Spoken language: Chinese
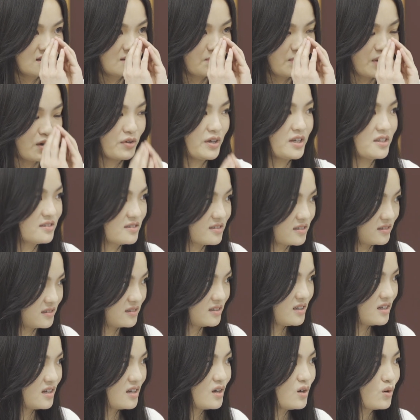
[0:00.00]
表演者，
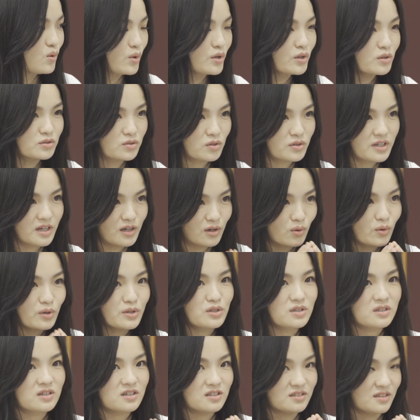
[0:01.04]
我有时候也会
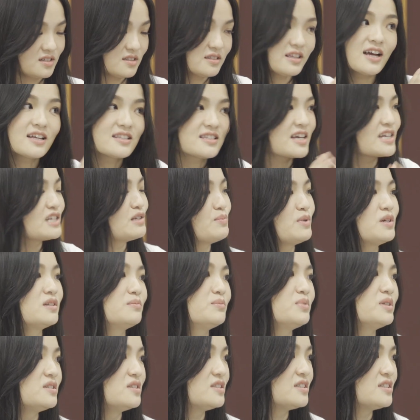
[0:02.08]
可能太在意别人评